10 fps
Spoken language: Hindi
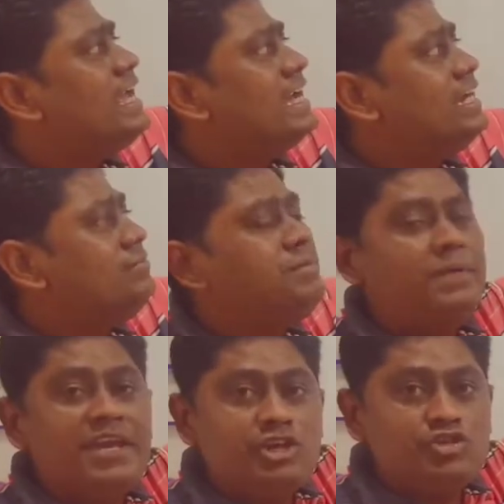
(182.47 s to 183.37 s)
अन अकेडमी
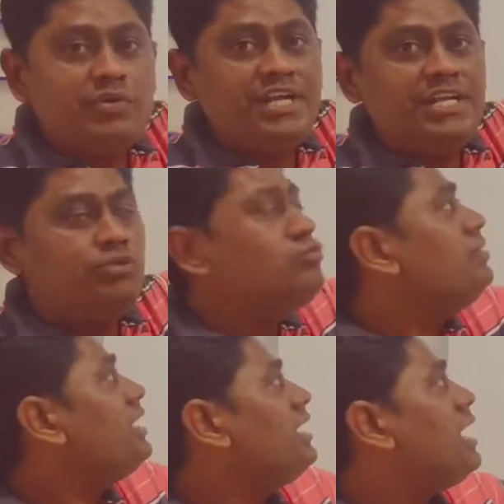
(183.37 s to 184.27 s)
पे एजुकेटर हूँ
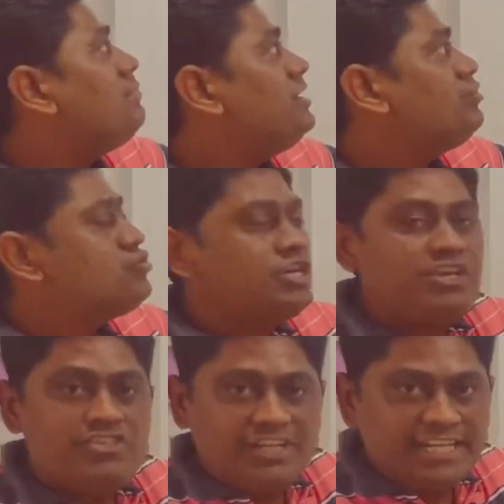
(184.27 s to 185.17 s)
मेरा नाम है
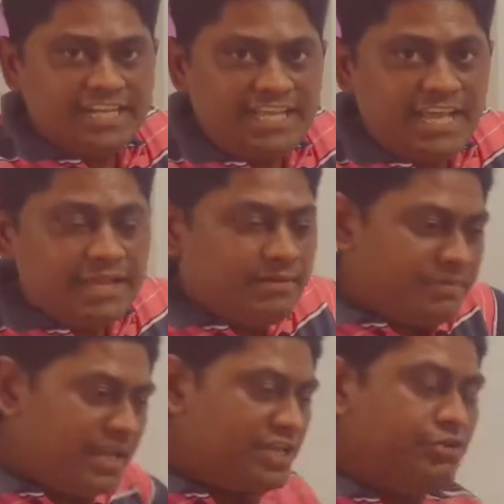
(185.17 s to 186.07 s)
ऋषिकेश शेंडे ठीक है
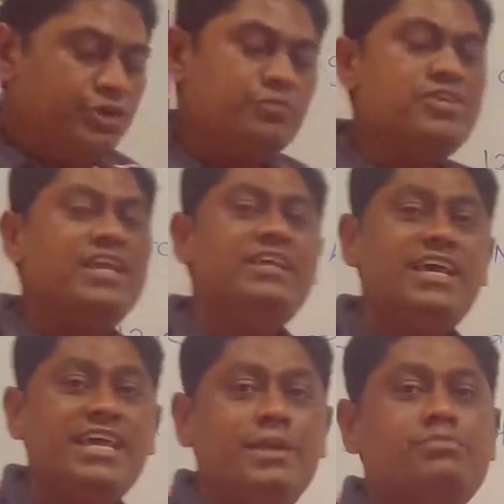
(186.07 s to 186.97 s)
मेरा यूट्यूब
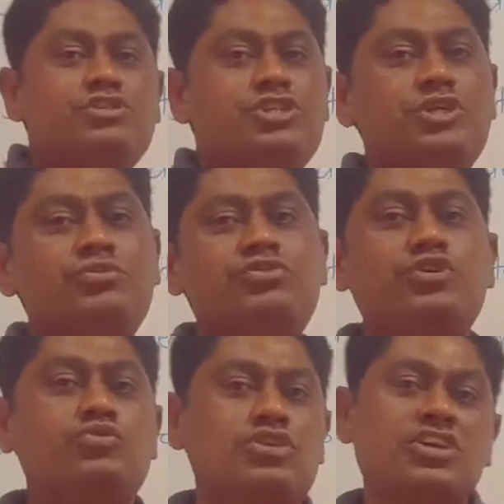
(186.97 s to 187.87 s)
चैनल है केमिस्ट्री
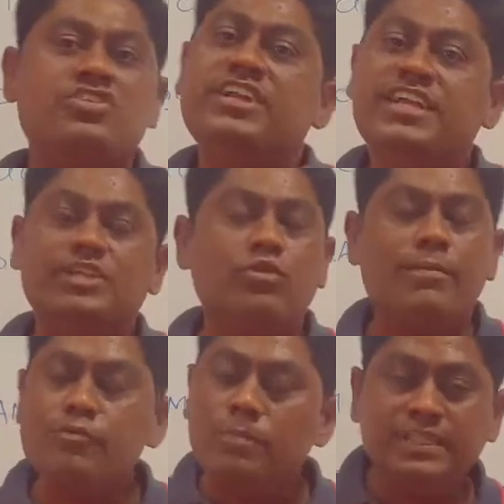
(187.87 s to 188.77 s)
गुरुजी ऋषिकेश शेंडे ये तो
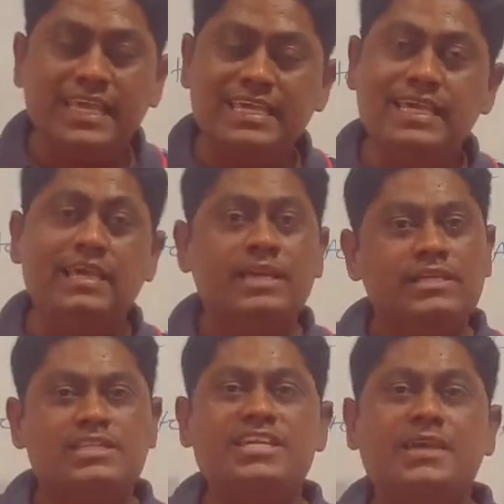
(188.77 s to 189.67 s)
आपको पता ही है
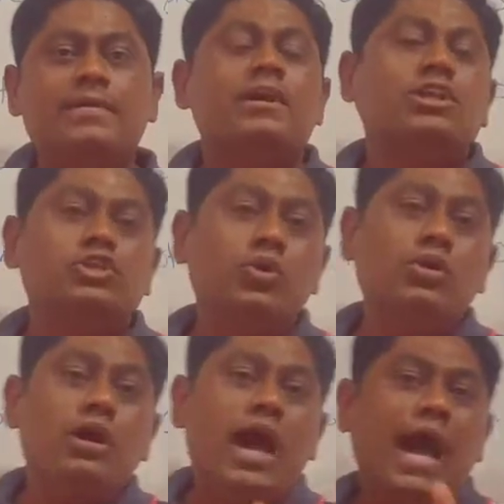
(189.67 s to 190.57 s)
ठीक है तो
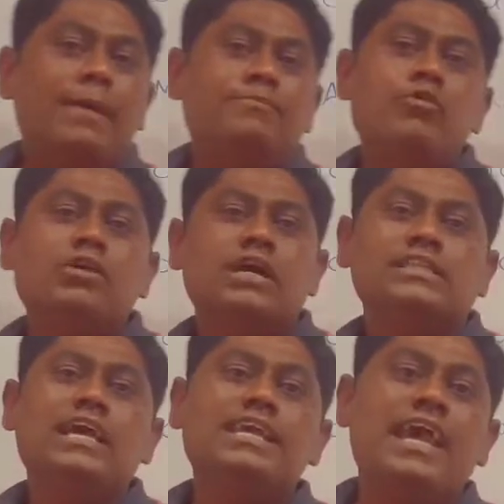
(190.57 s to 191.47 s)
आपको
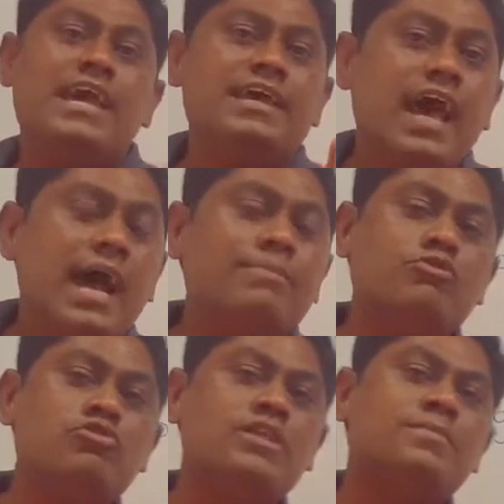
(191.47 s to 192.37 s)
करना क्या है
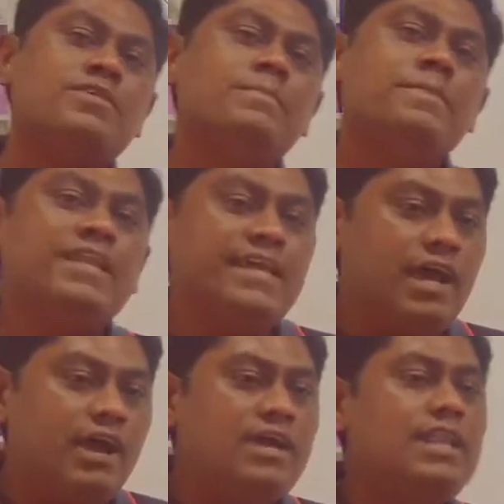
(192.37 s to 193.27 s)
आपको सबसे
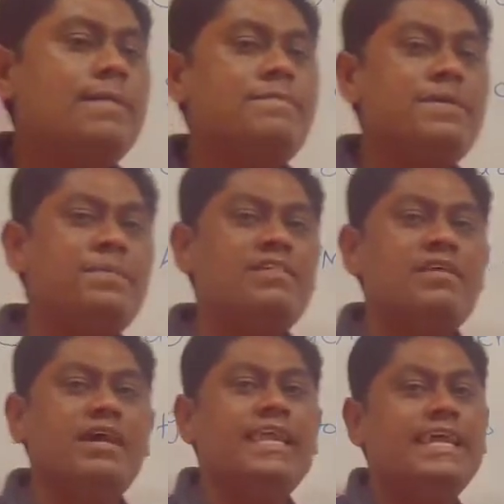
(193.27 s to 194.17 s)
पहले अगर आपके
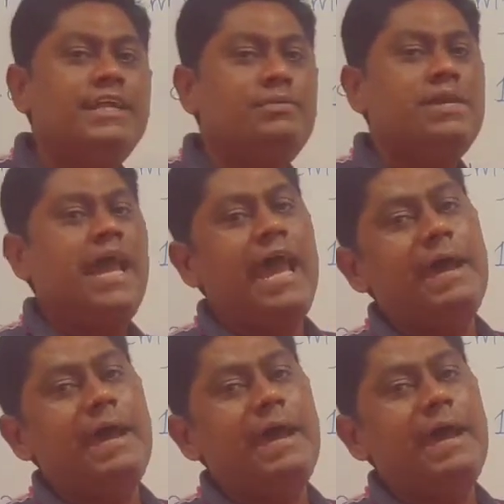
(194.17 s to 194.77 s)
पास अन अकेडमी